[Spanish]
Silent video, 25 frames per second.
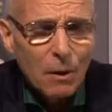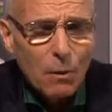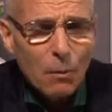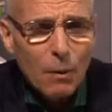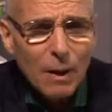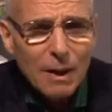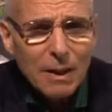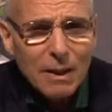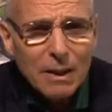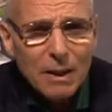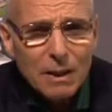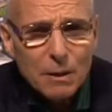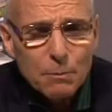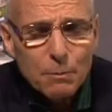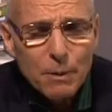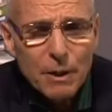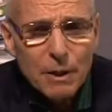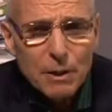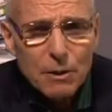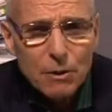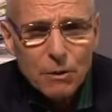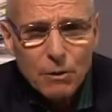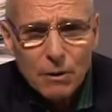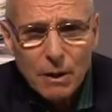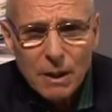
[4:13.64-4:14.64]
¿Cuántas
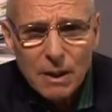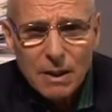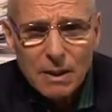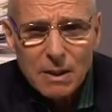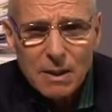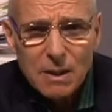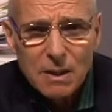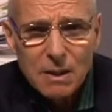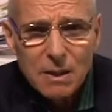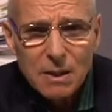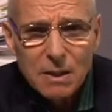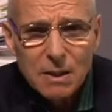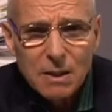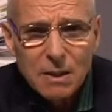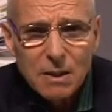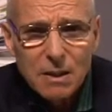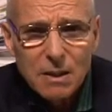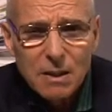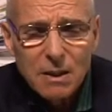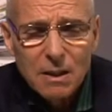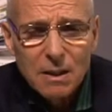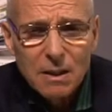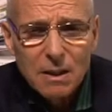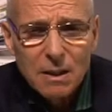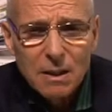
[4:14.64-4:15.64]
personas
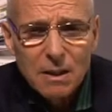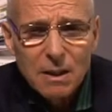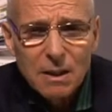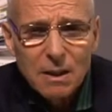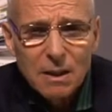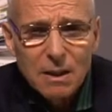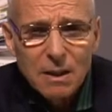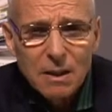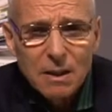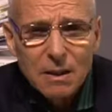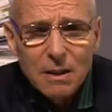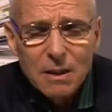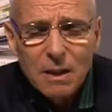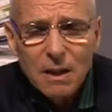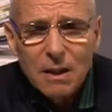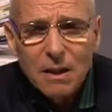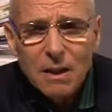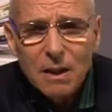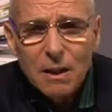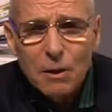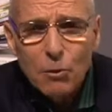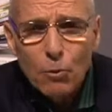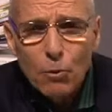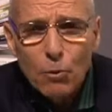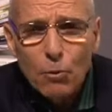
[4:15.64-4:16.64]

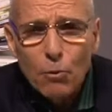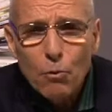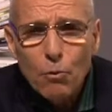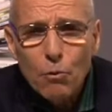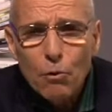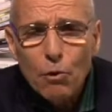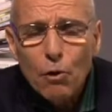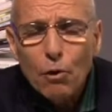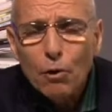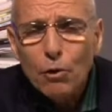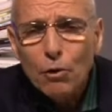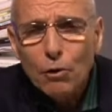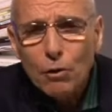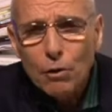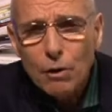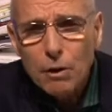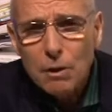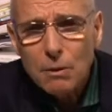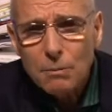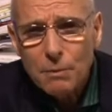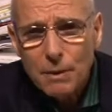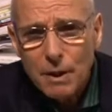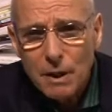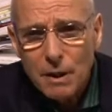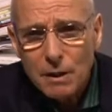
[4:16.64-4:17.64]
tienen un
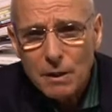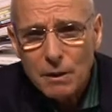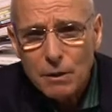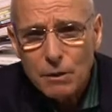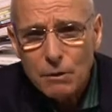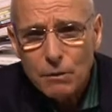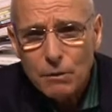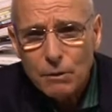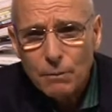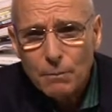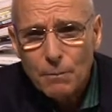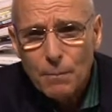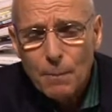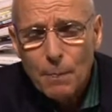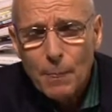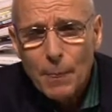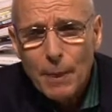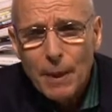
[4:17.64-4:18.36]
conocimiento